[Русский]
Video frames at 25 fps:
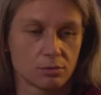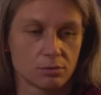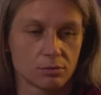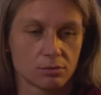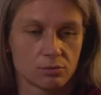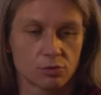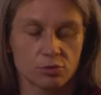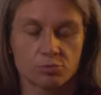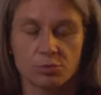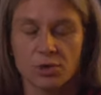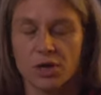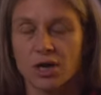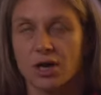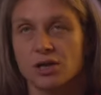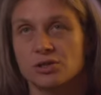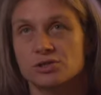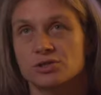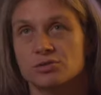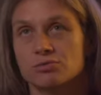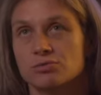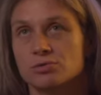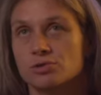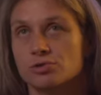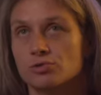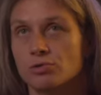Вот мне
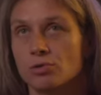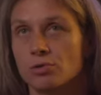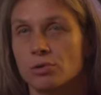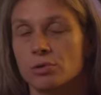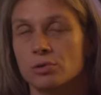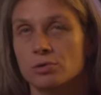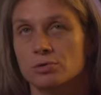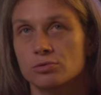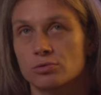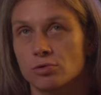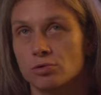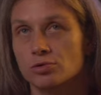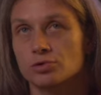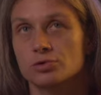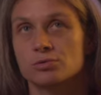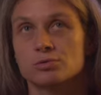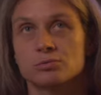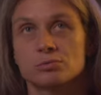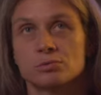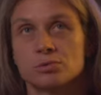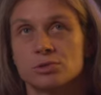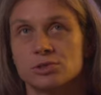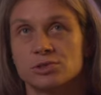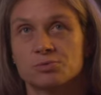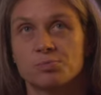кажется, вот сколько тоже
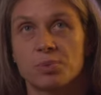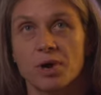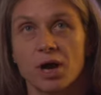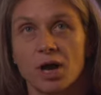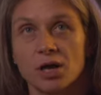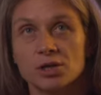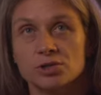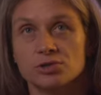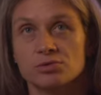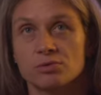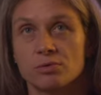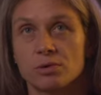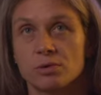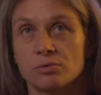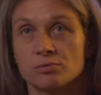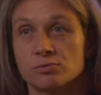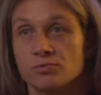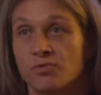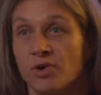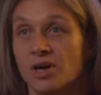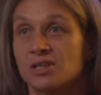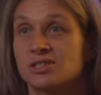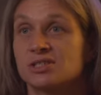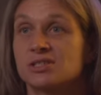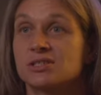вот не спрашивали,
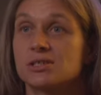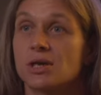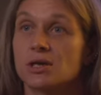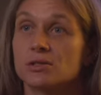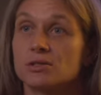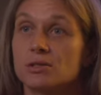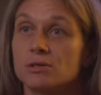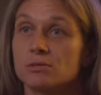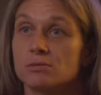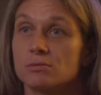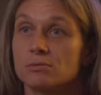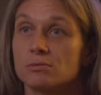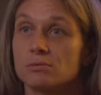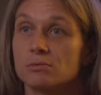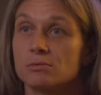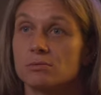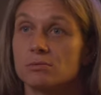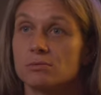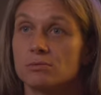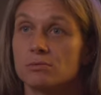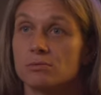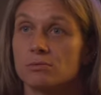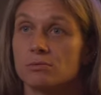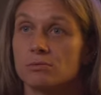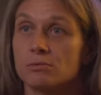21.
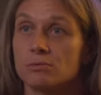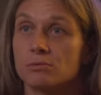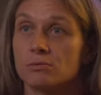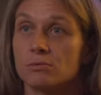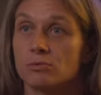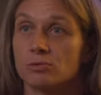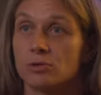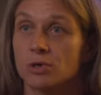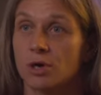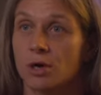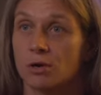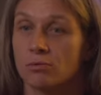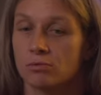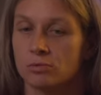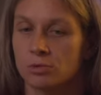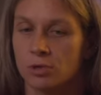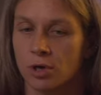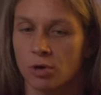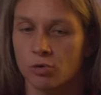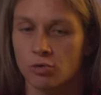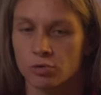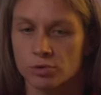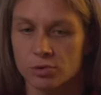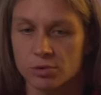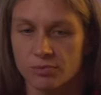Вот как вот
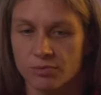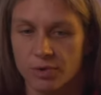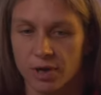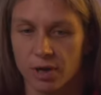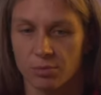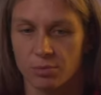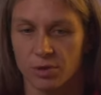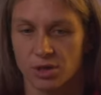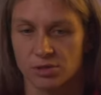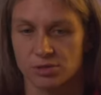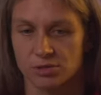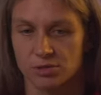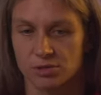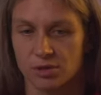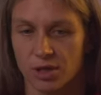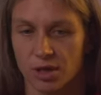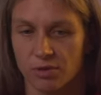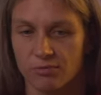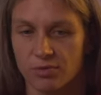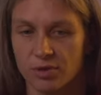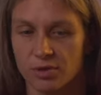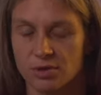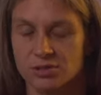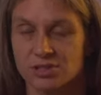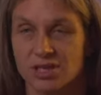какое-то время
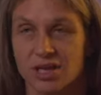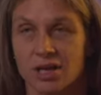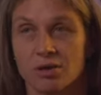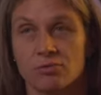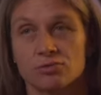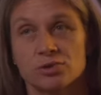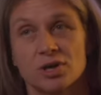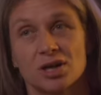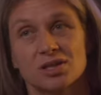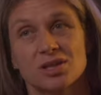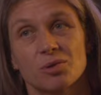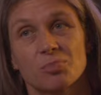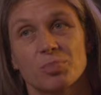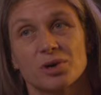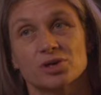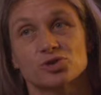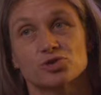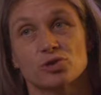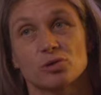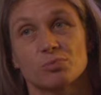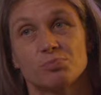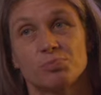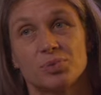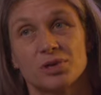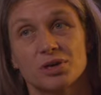остановилось, или вот когда
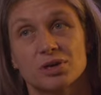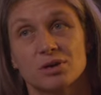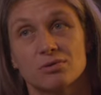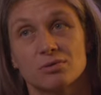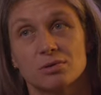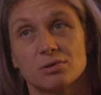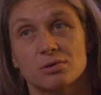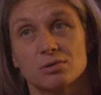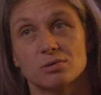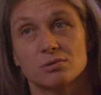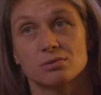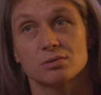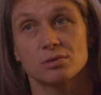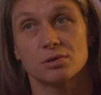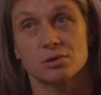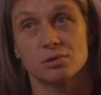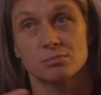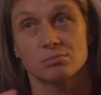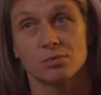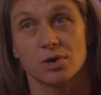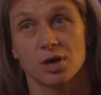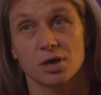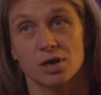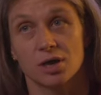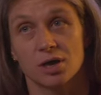пошел пик
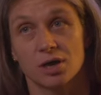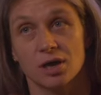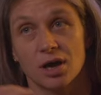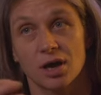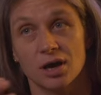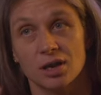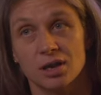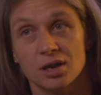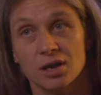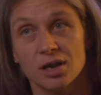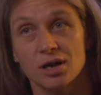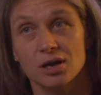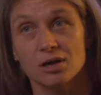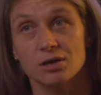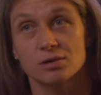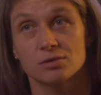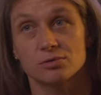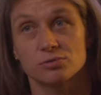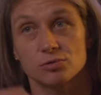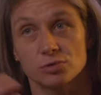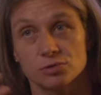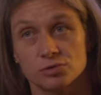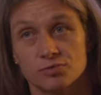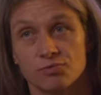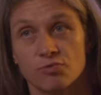моей карьеры,
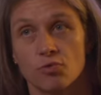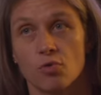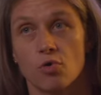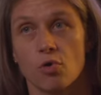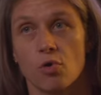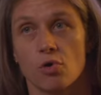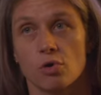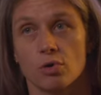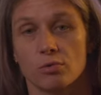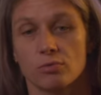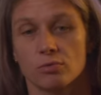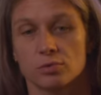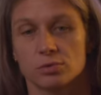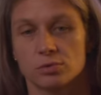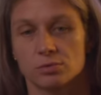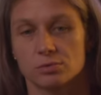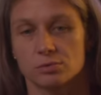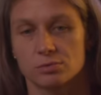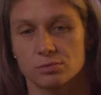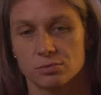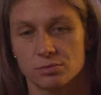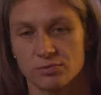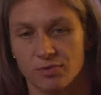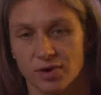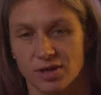то есть в гору, вот
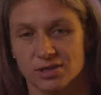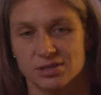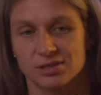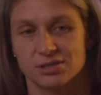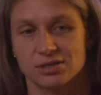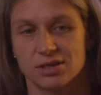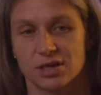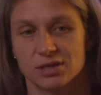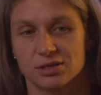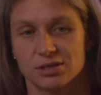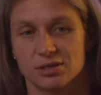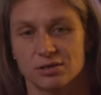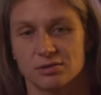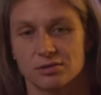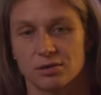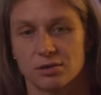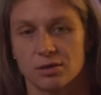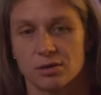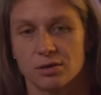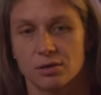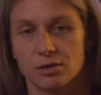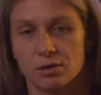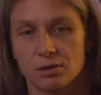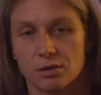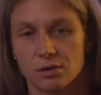21.
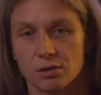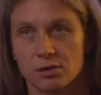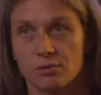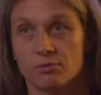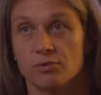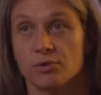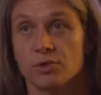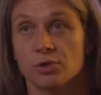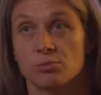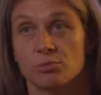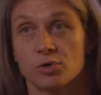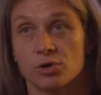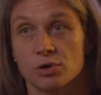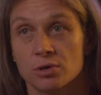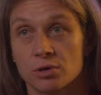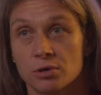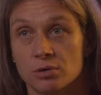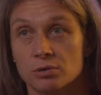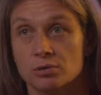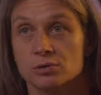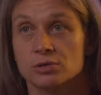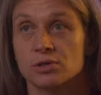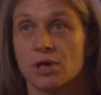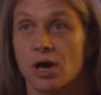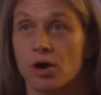И, видимо,
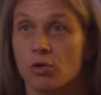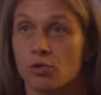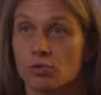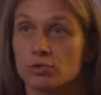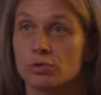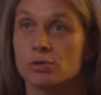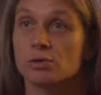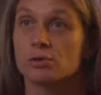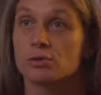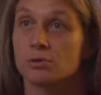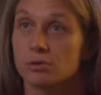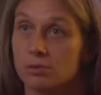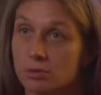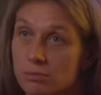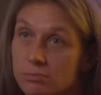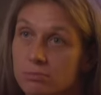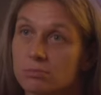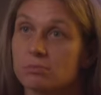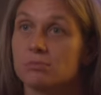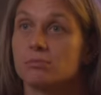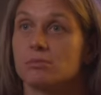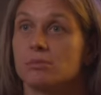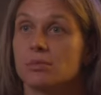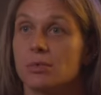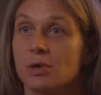так он и,
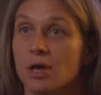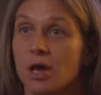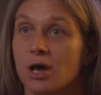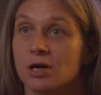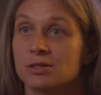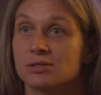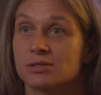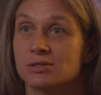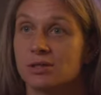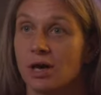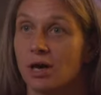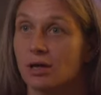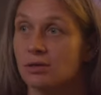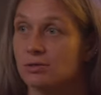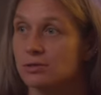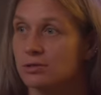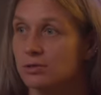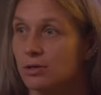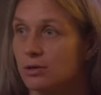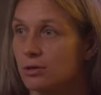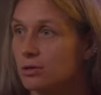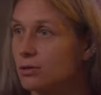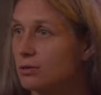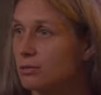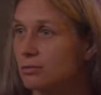и
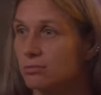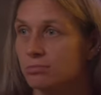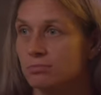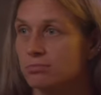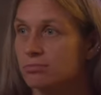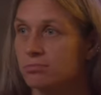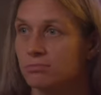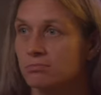остался, и...